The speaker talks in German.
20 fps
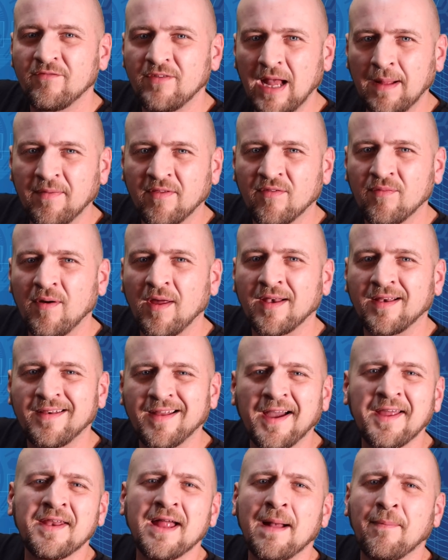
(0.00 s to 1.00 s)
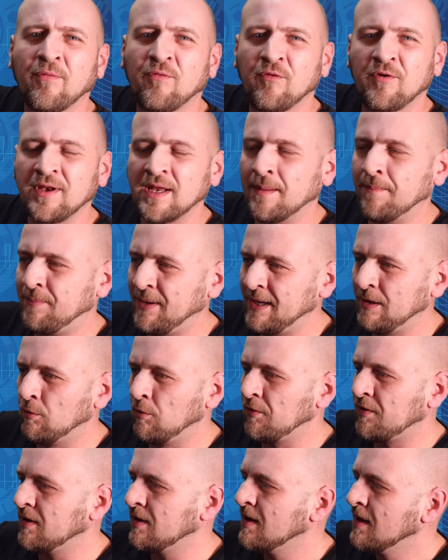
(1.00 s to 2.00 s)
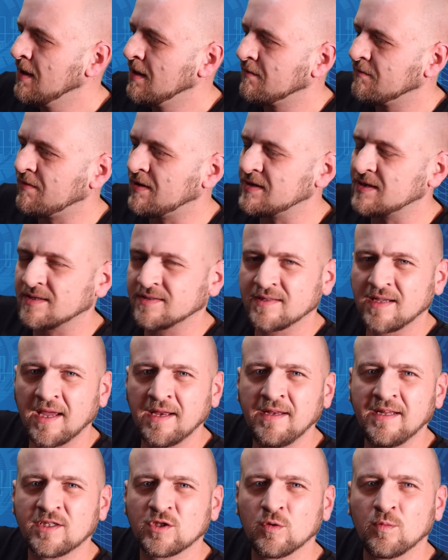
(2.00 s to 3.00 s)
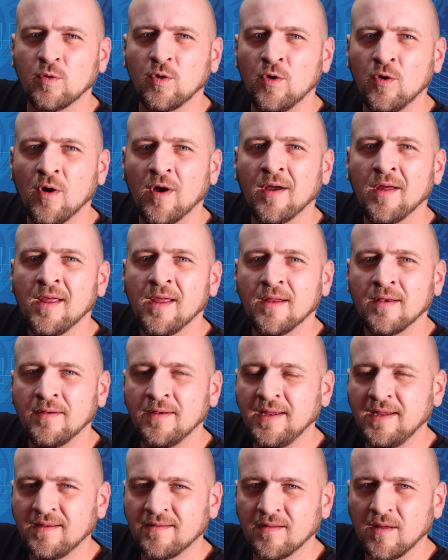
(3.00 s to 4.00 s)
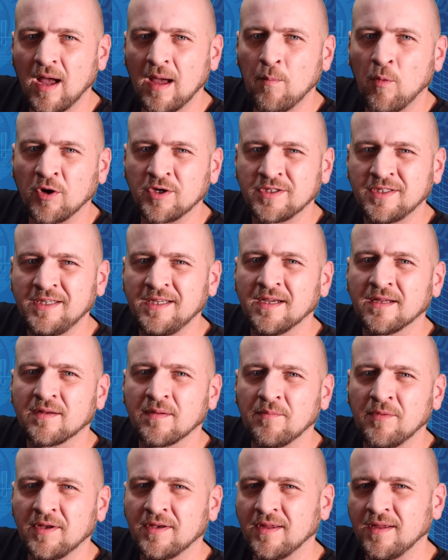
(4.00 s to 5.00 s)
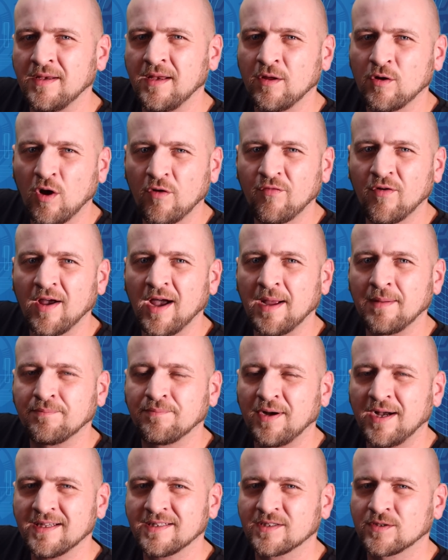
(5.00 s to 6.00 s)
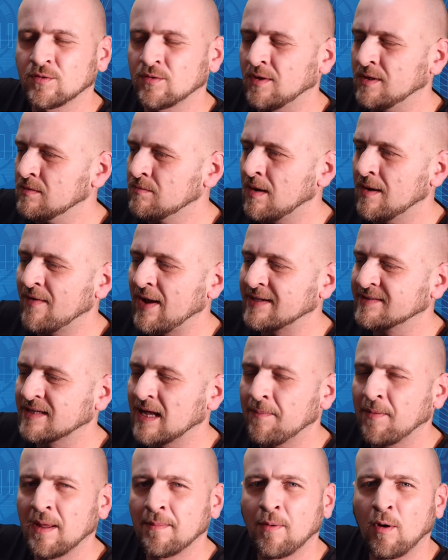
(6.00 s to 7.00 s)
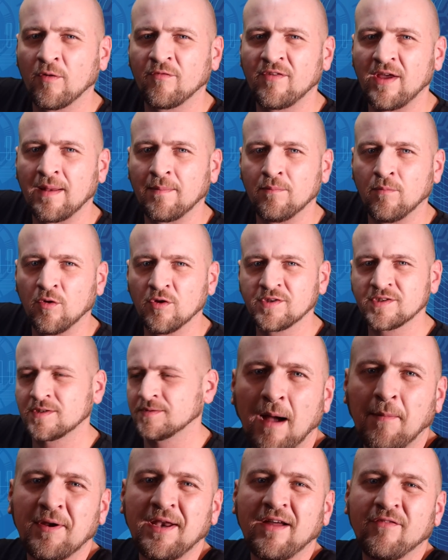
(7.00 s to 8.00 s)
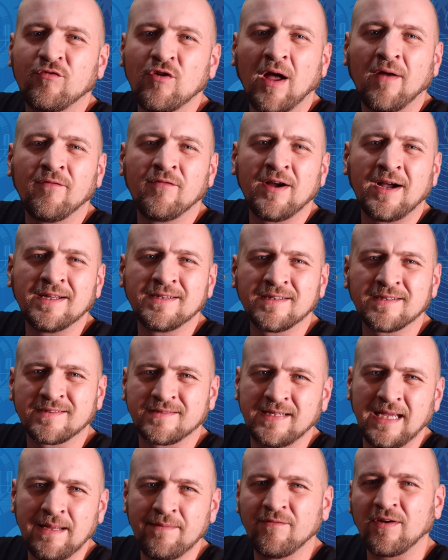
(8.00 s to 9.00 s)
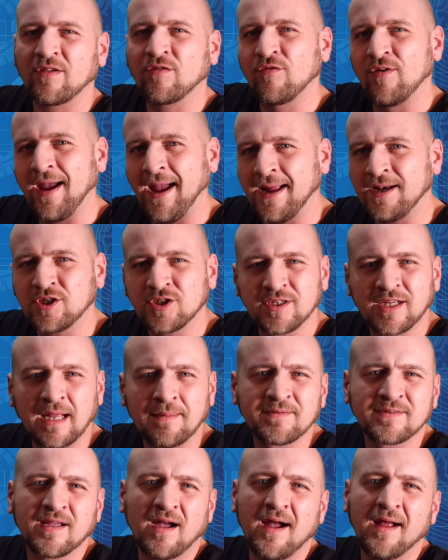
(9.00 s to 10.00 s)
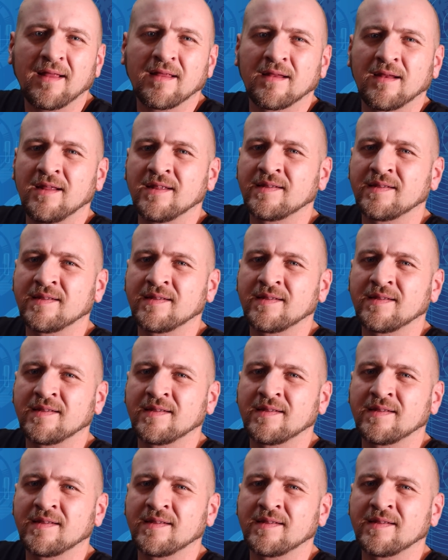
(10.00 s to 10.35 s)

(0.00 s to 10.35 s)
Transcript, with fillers: Wir haben zwar einen kleinen Abzug in der B-Note, weil das Handyzubehör nicht montiert mit in den Koffer reinpasst, sondern immer extra abgebaut werden muss. Aber dafür haben wir ein System, was für Actioncams geeignet